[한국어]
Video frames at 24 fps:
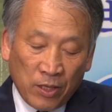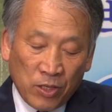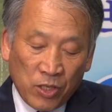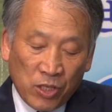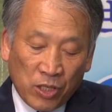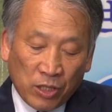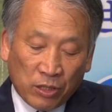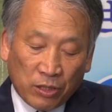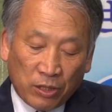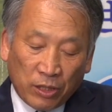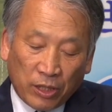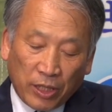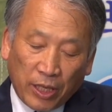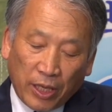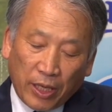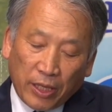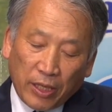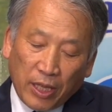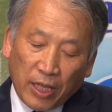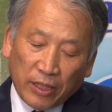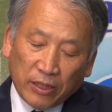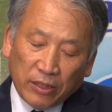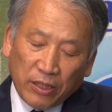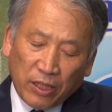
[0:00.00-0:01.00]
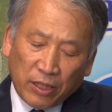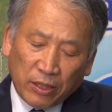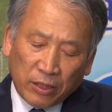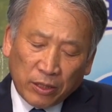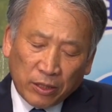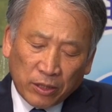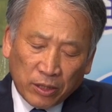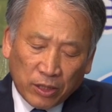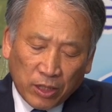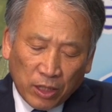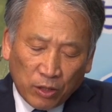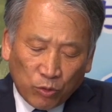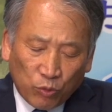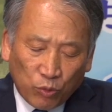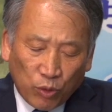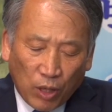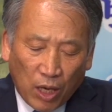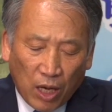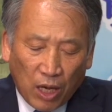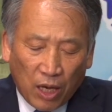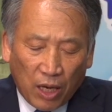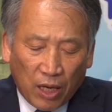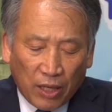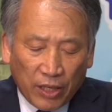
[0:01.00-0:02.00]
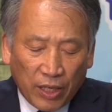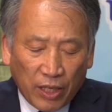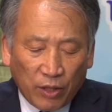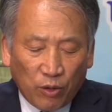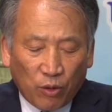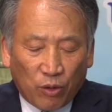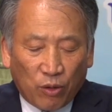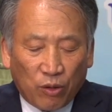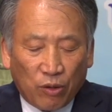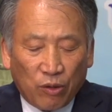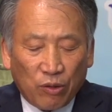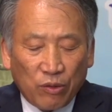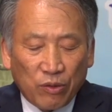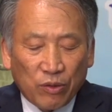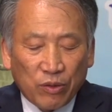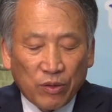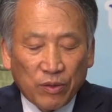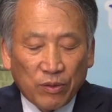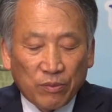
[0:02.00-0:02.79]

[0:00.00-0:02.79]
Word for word: 직결에 해당되는 경우라 해도